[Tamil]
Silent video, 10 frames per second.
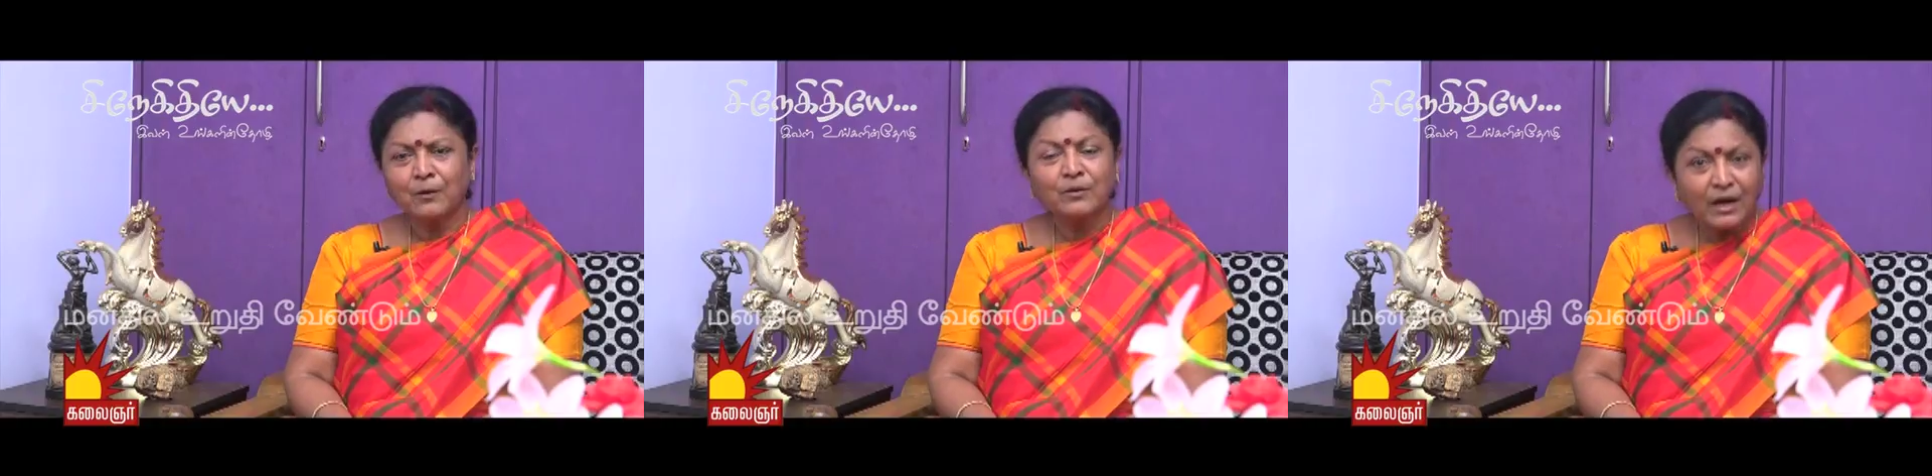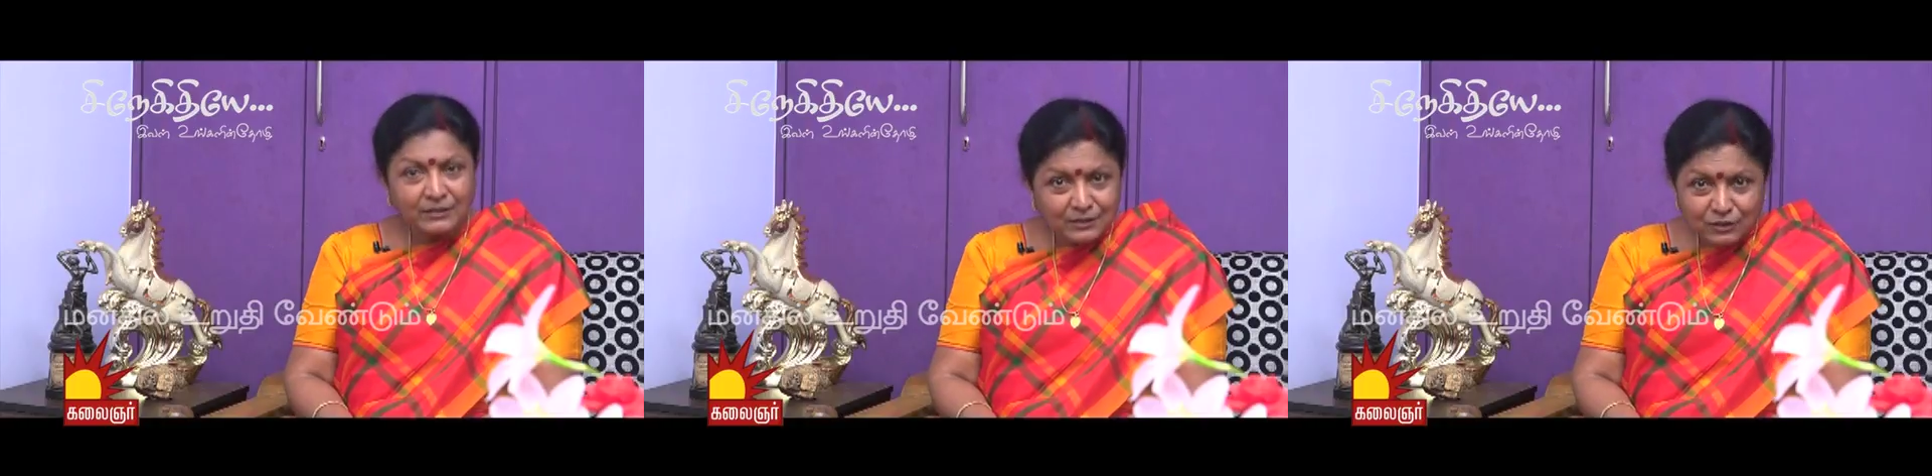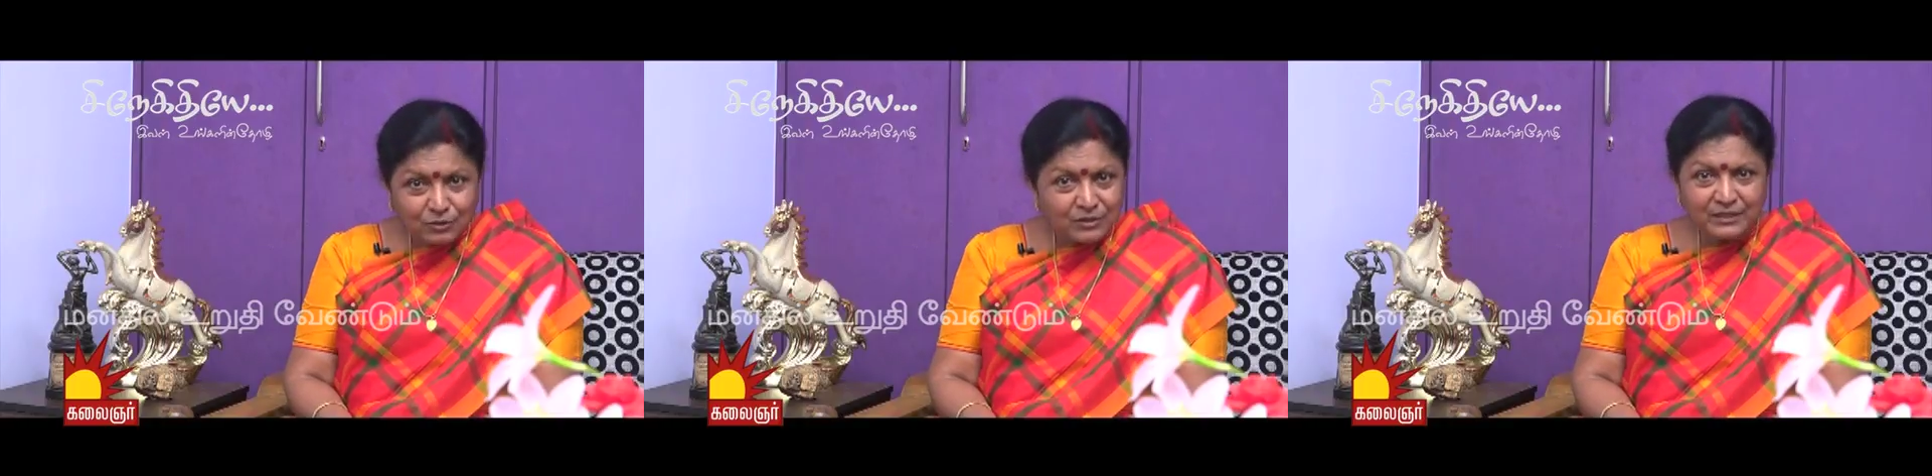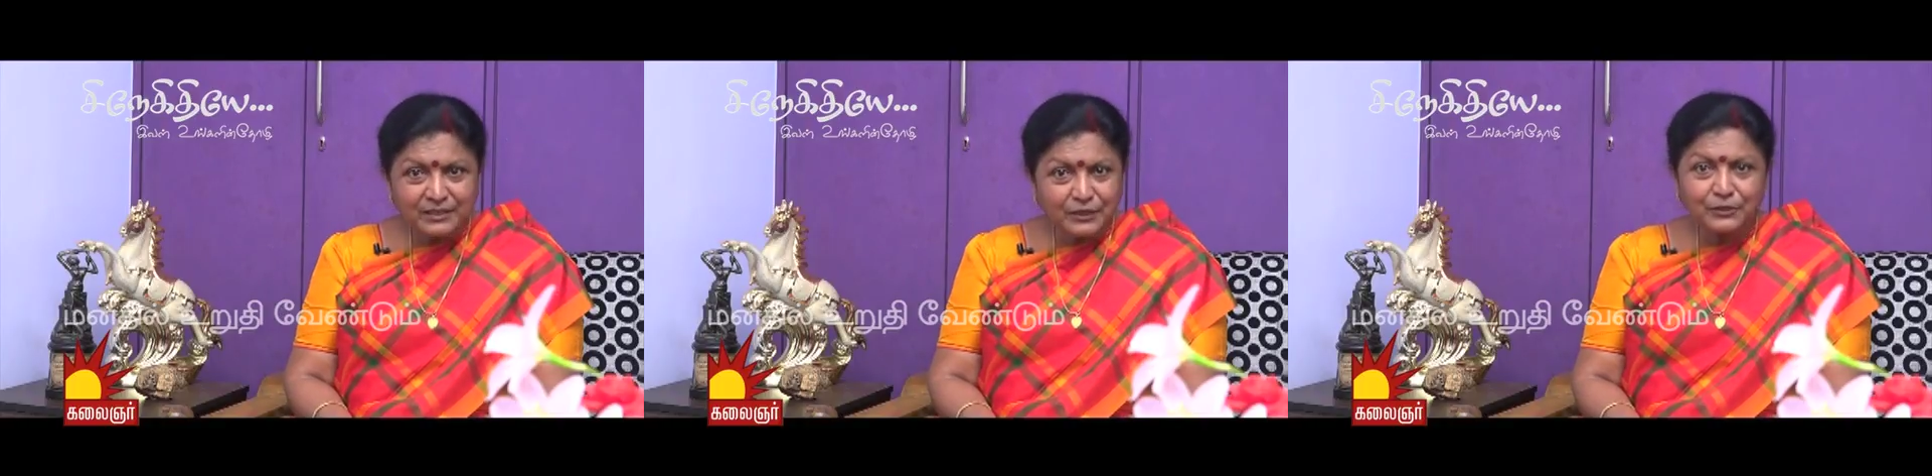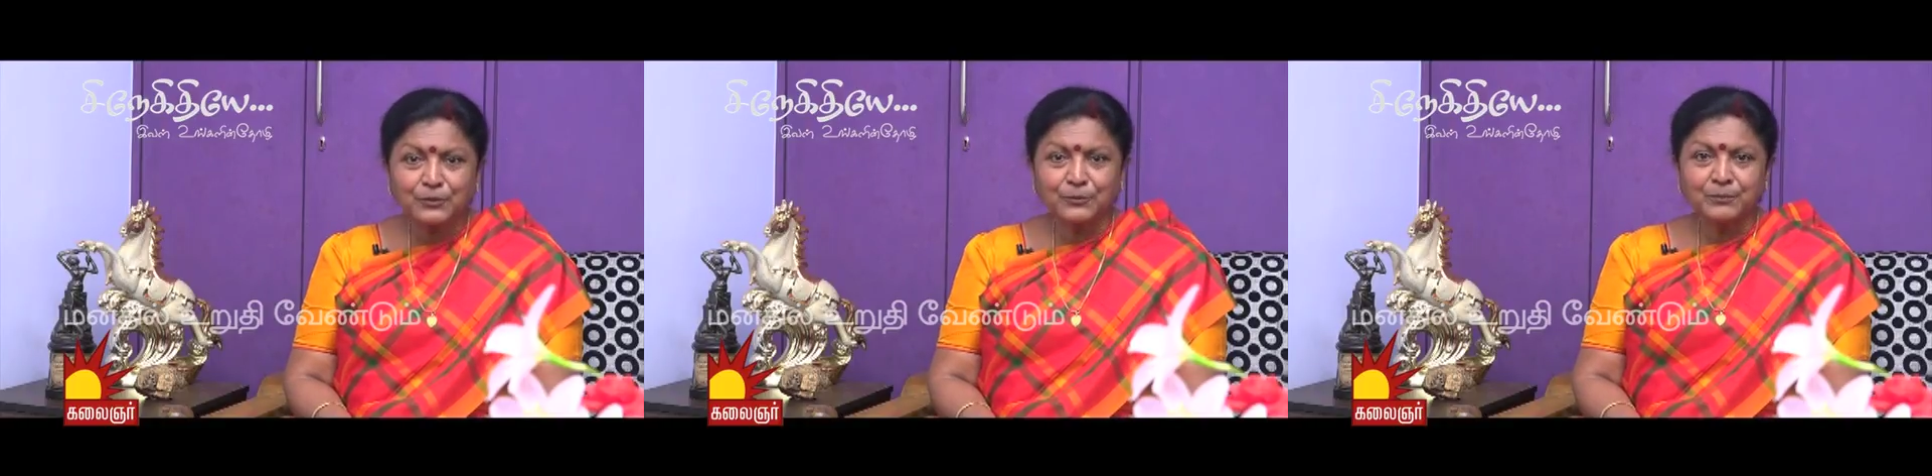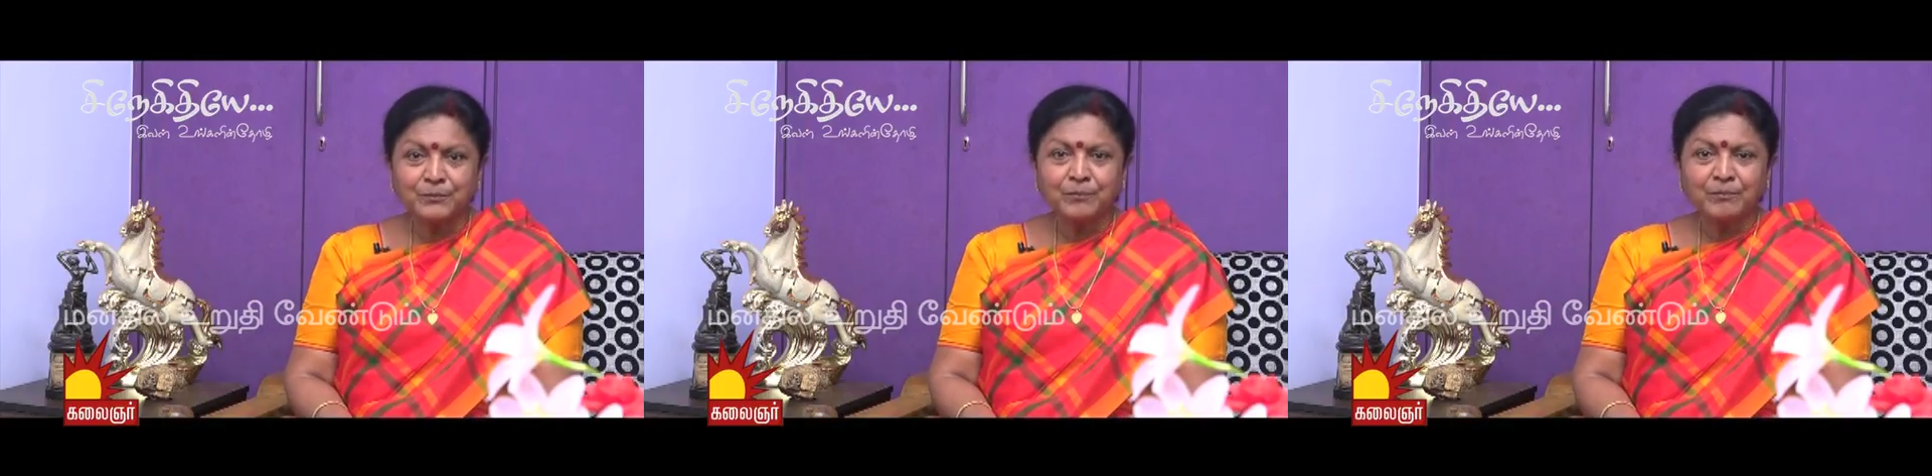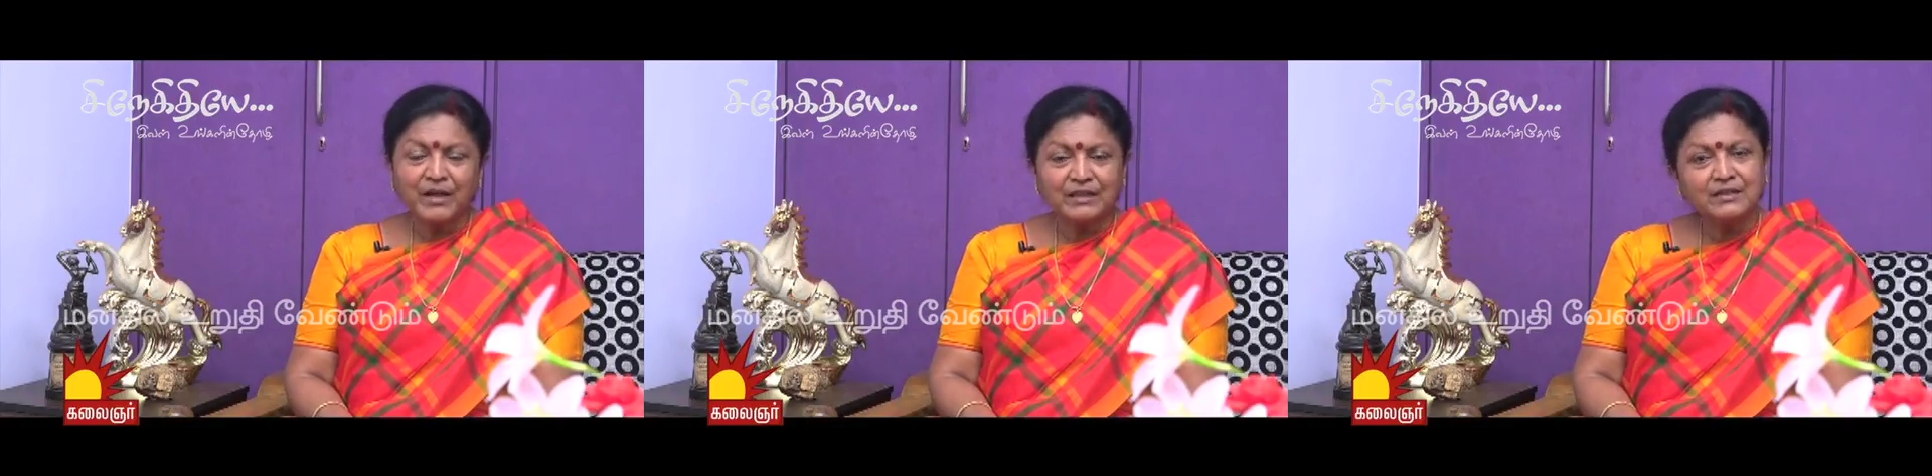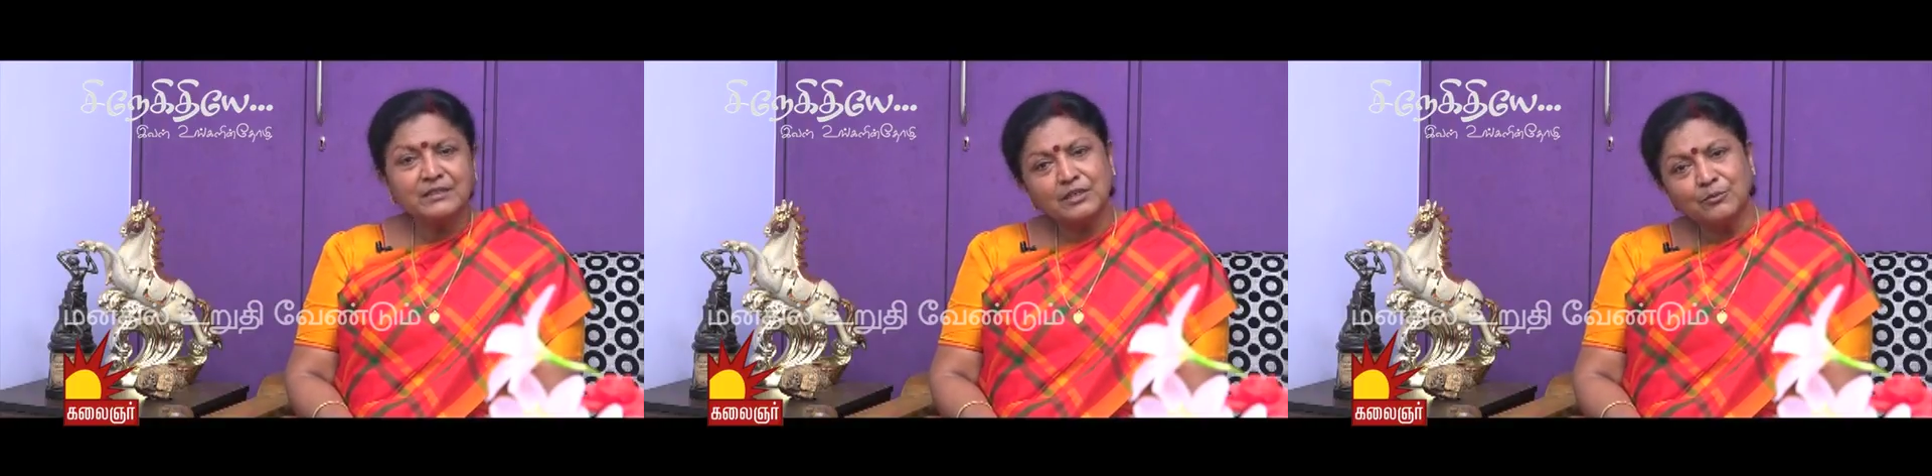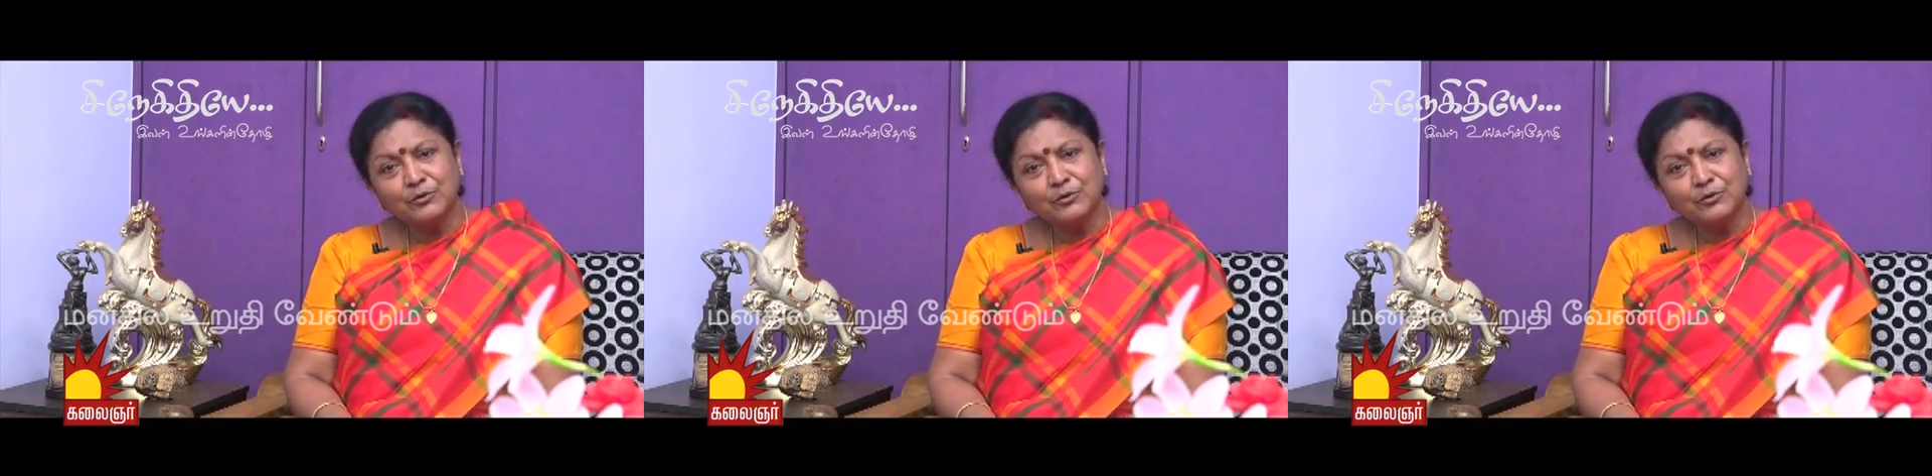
ஒரு ஆத்திரத்தோடு தான் அதை எடுக்கிறோம் அதில் இதற்கு